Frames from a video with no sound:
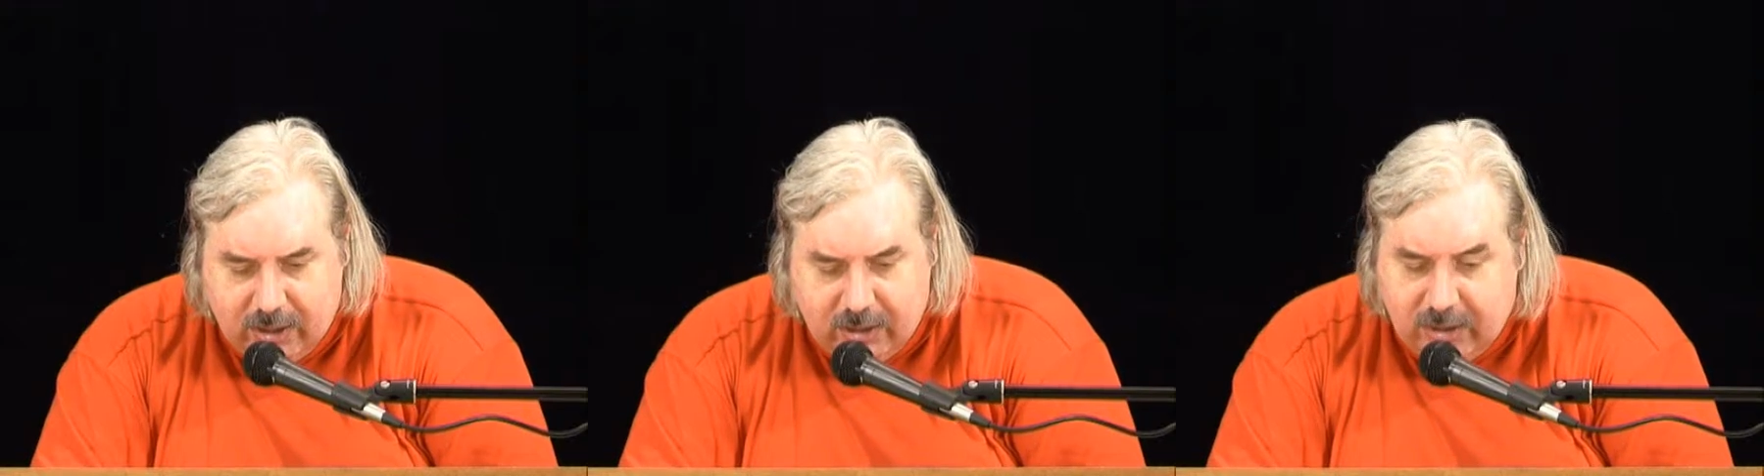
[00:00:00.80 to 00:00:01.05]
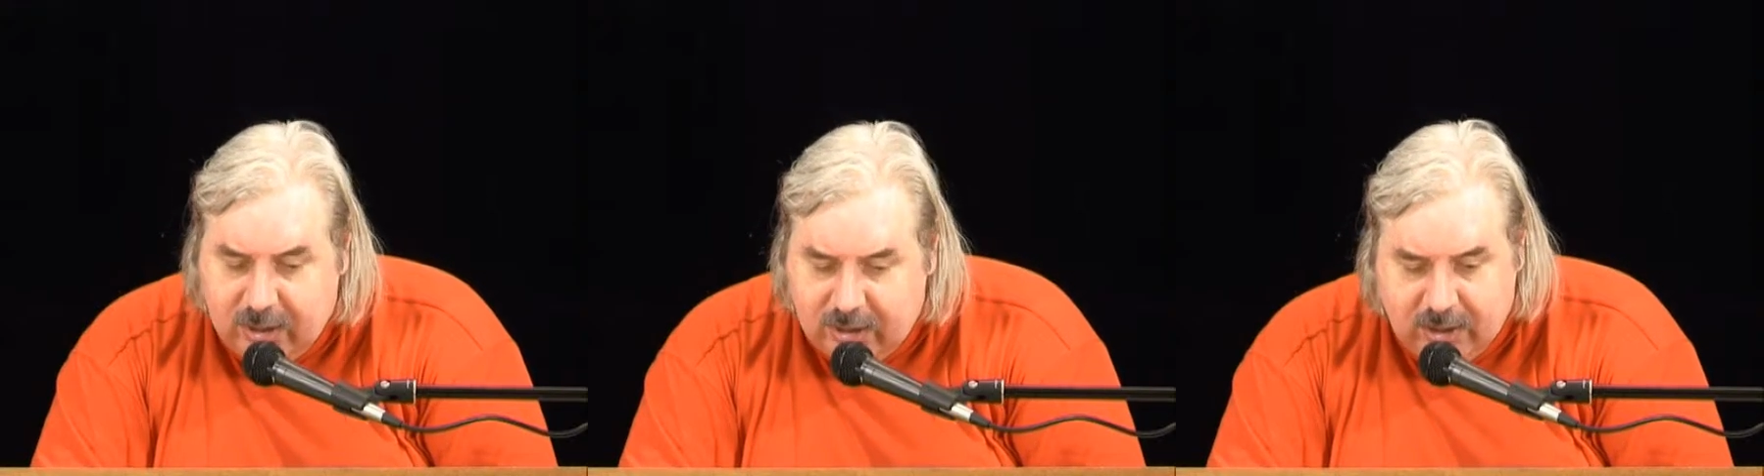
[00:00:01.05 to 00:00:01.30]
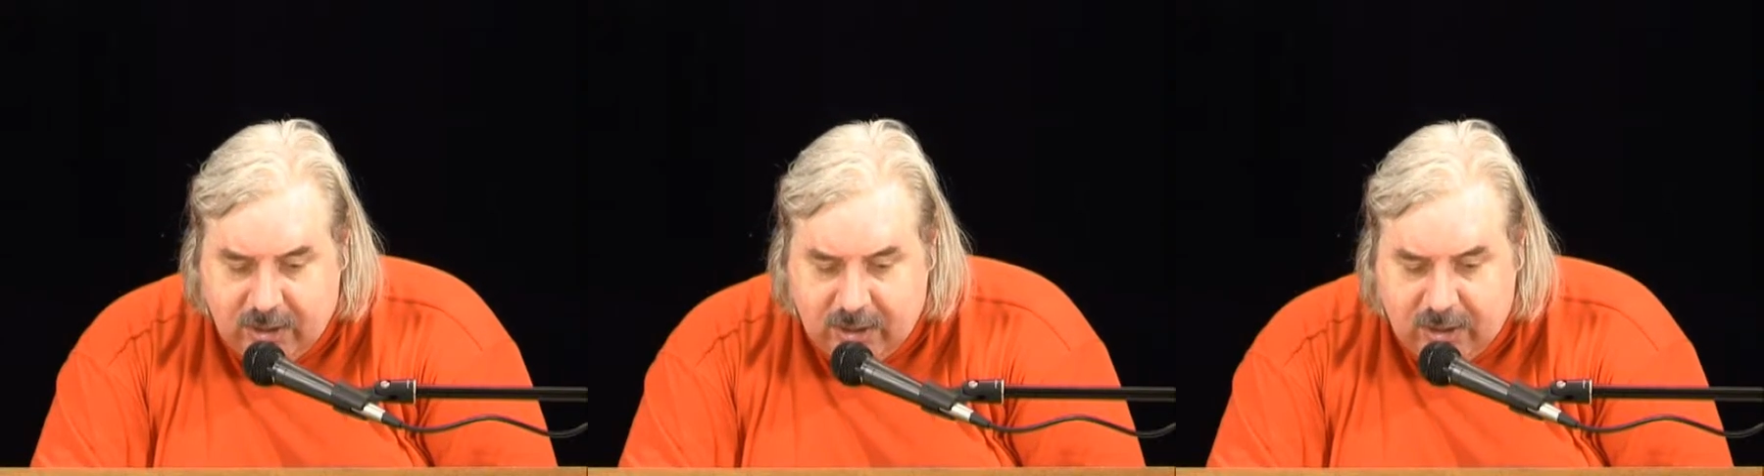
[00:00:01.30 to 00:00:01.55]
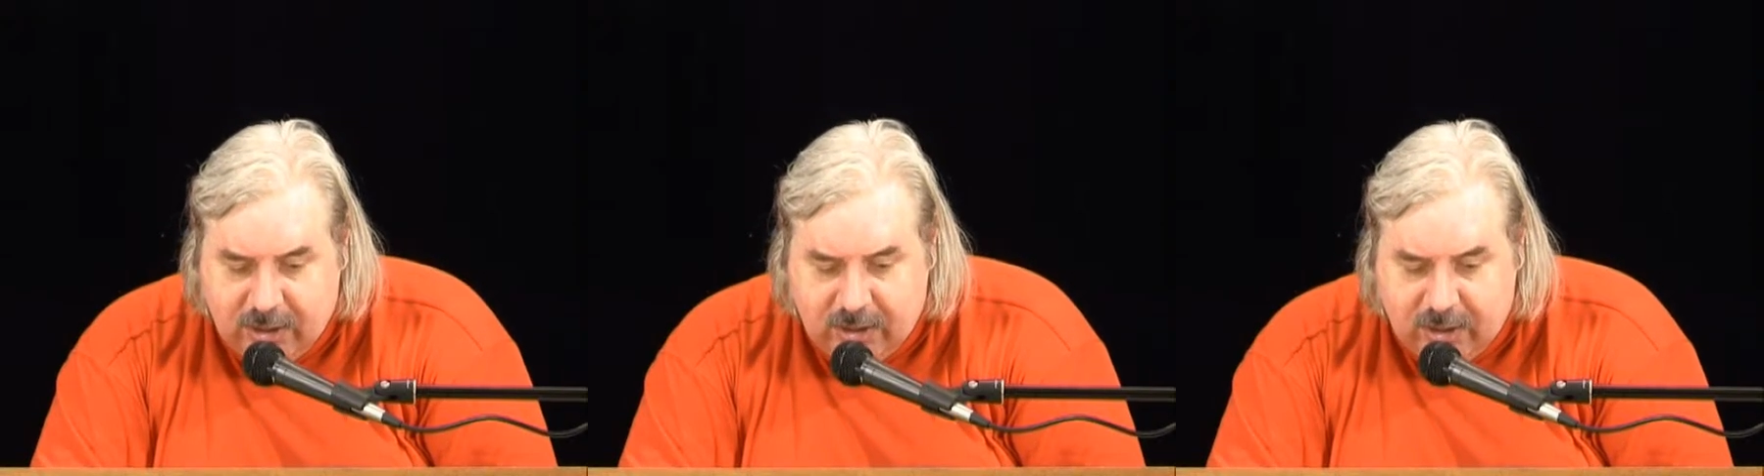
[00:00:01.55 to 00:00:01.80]
Нет, не,
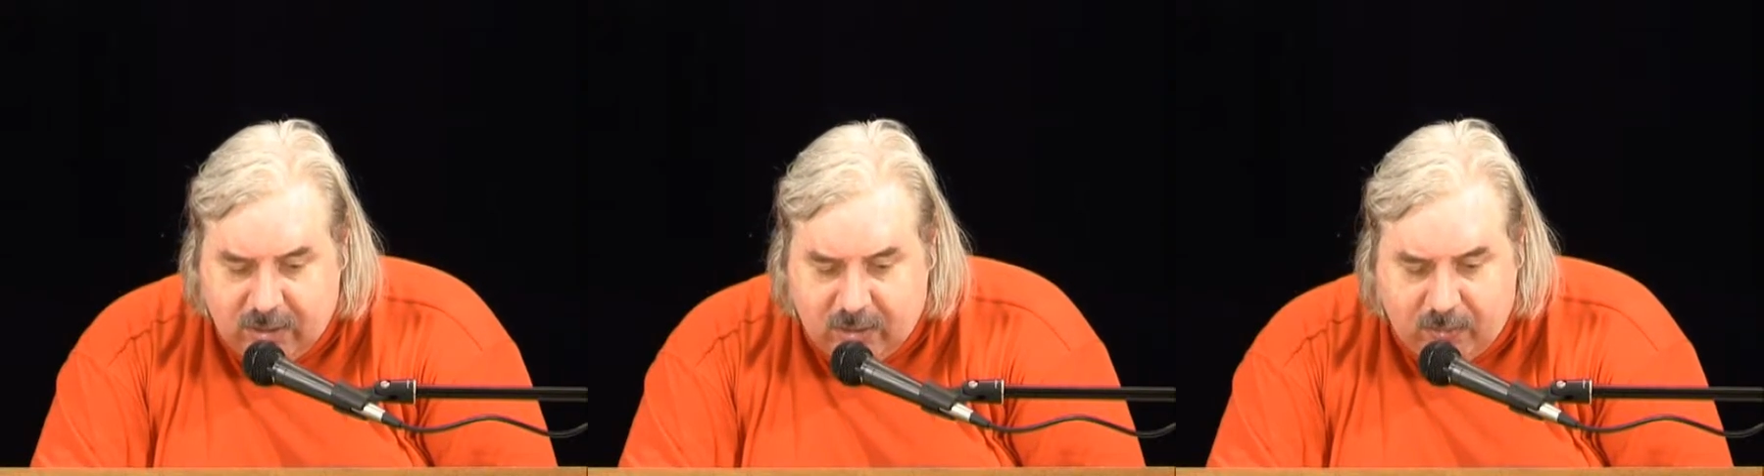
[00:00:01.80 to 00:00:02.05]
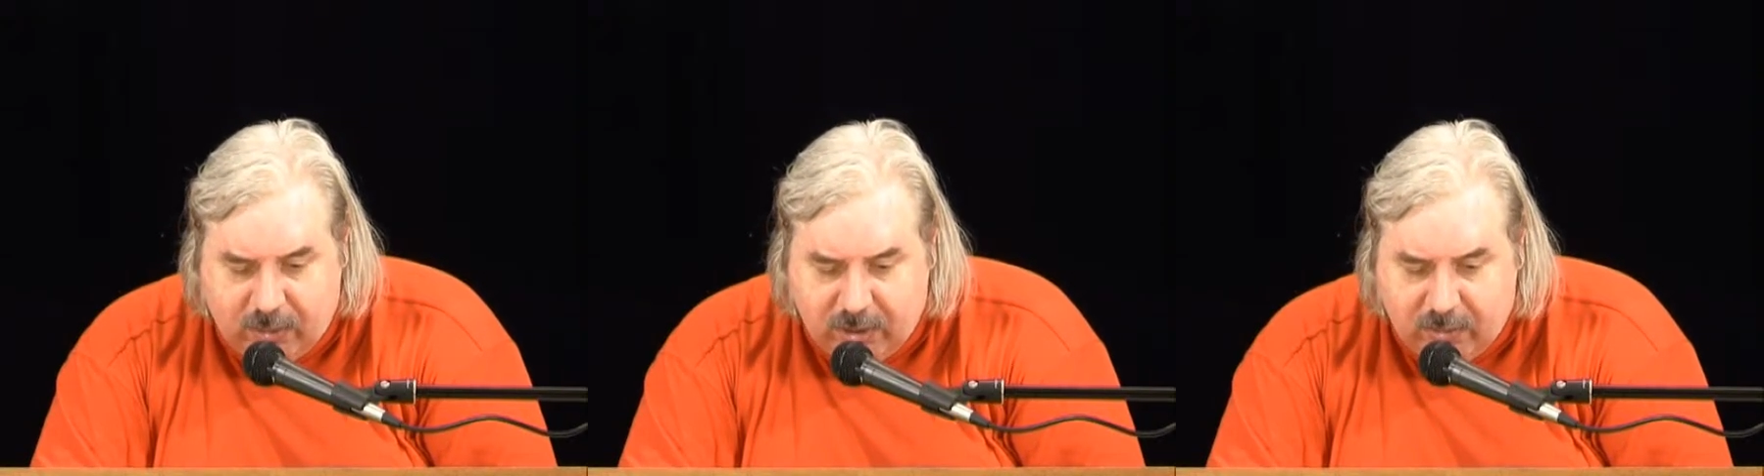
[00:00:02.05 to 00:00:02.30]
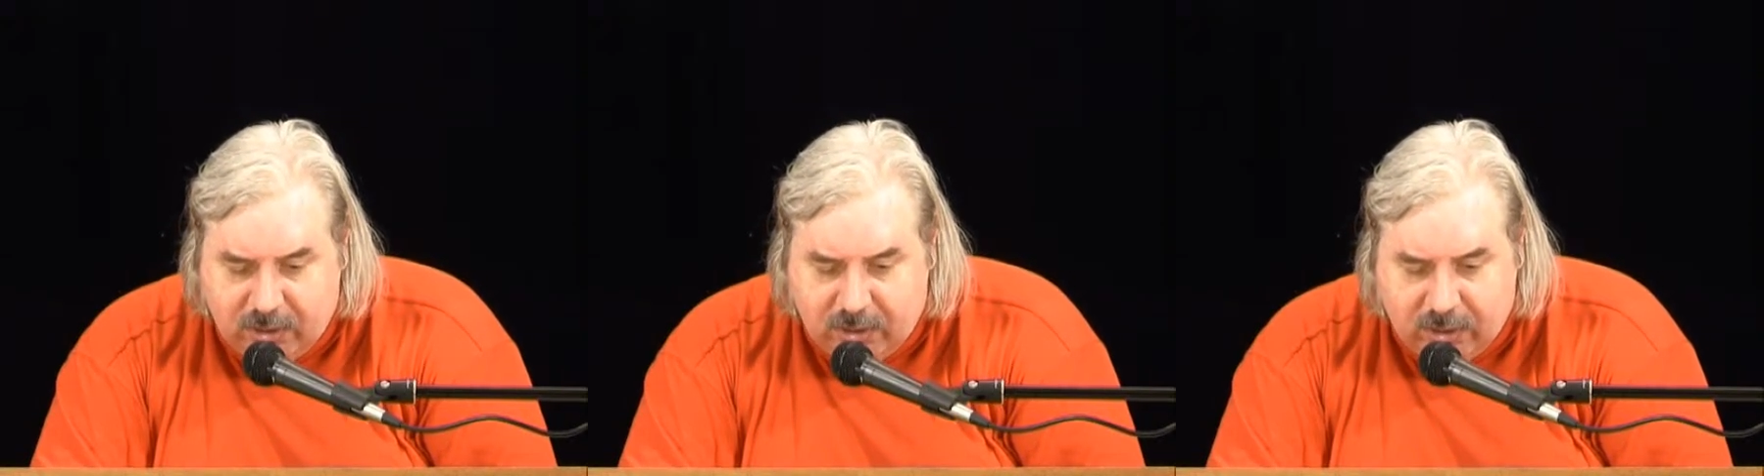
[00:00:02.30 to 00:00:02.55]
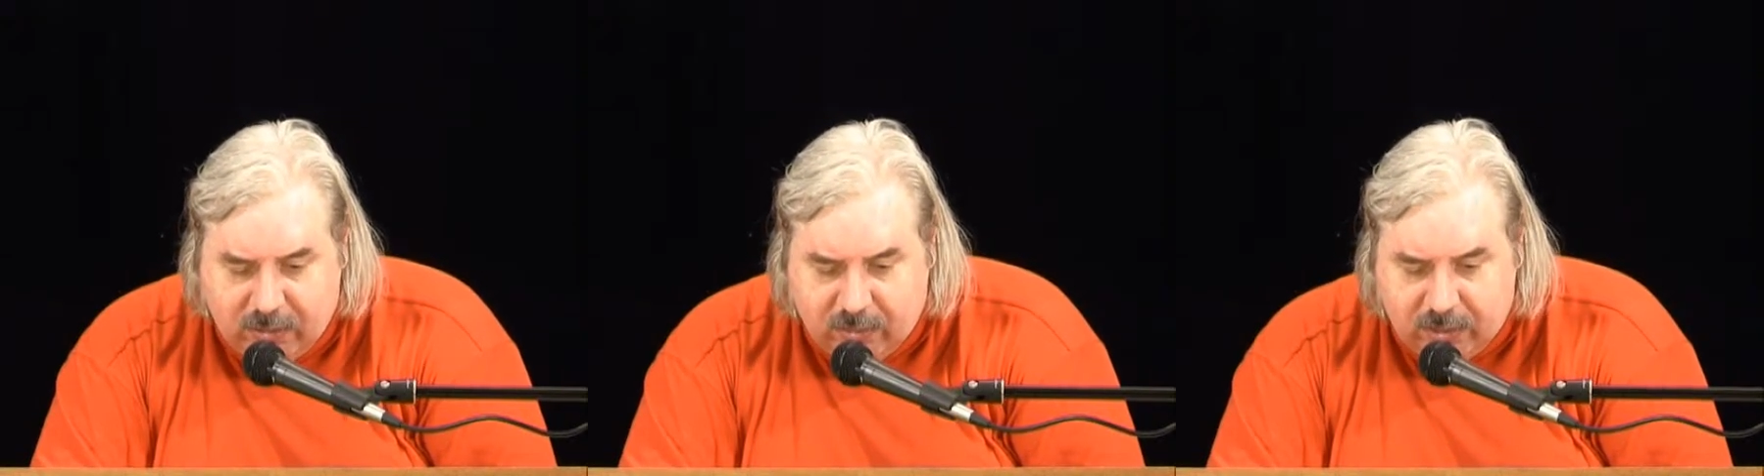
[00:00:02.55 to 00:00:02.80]
не знаком, поэтому
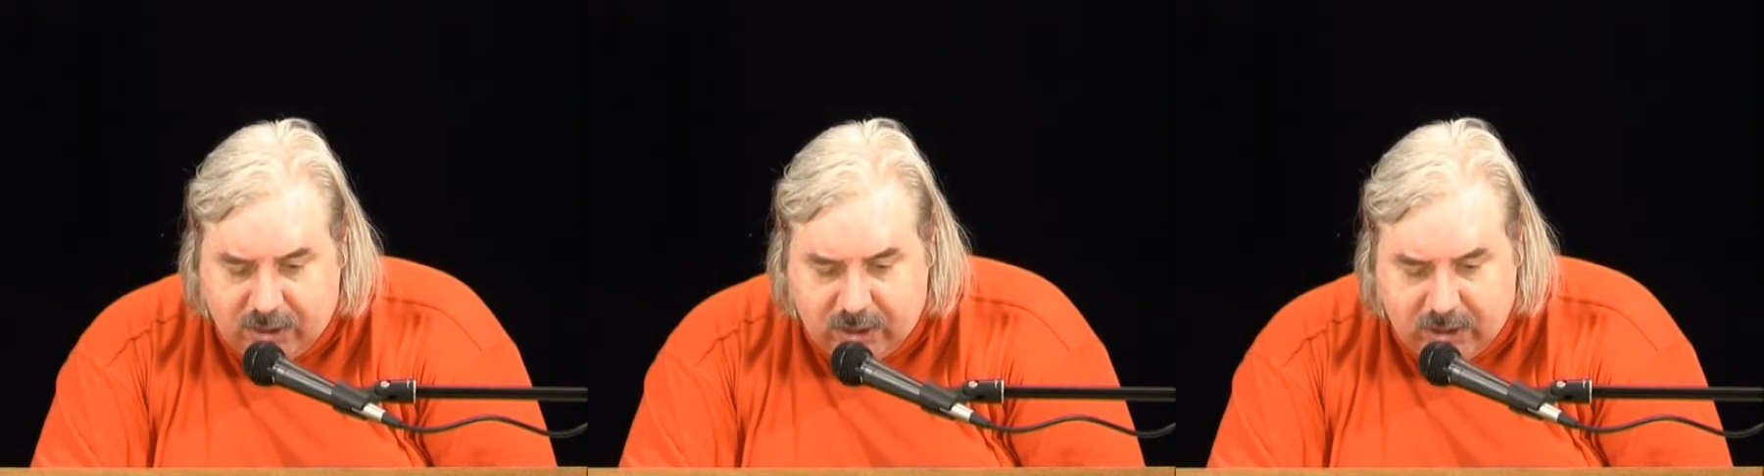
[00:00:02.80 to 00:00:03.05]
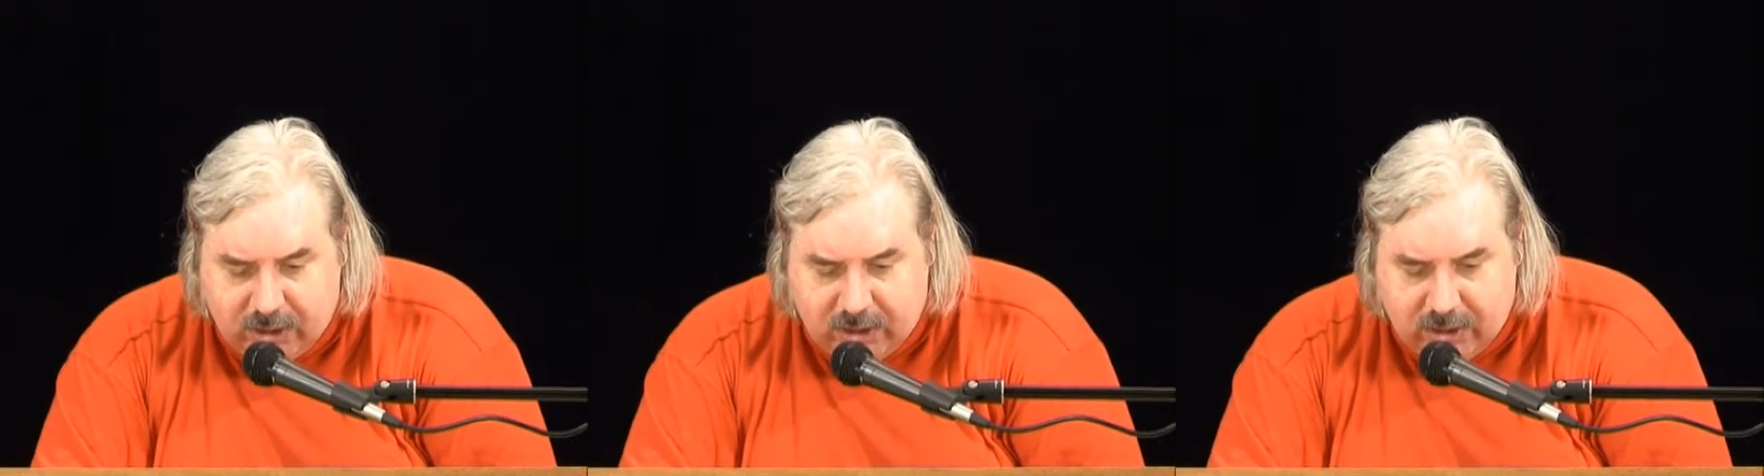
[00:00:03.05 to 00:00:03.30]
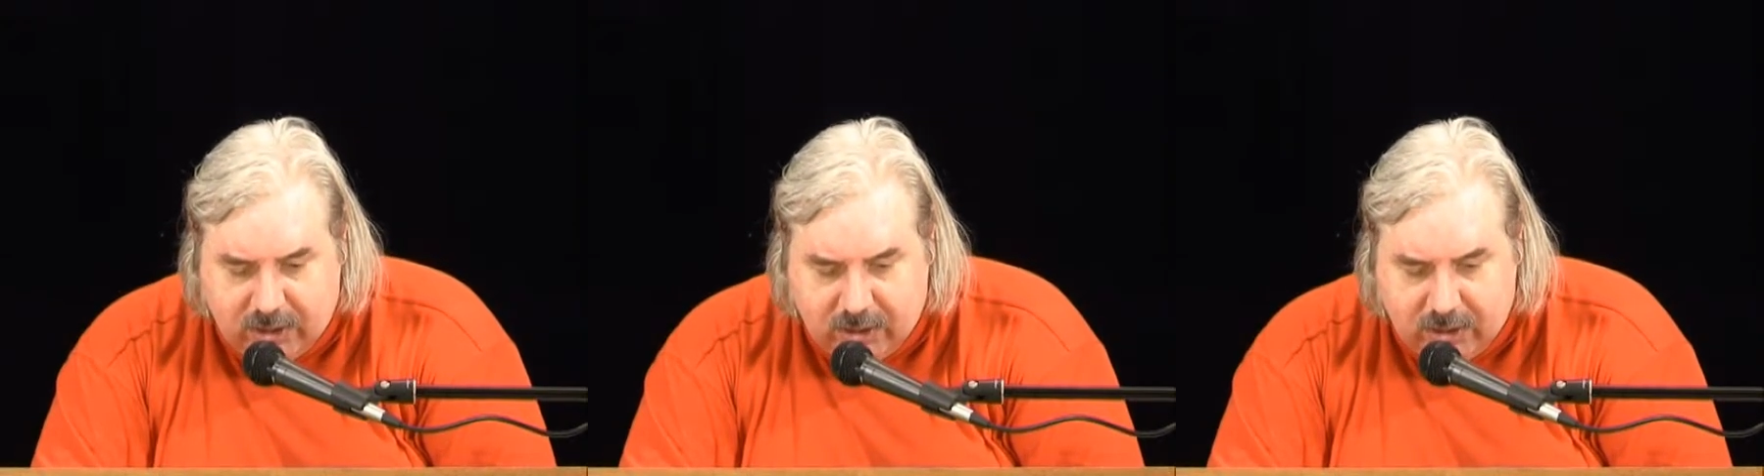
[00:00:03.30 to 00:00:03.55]
ничего не могу сказать.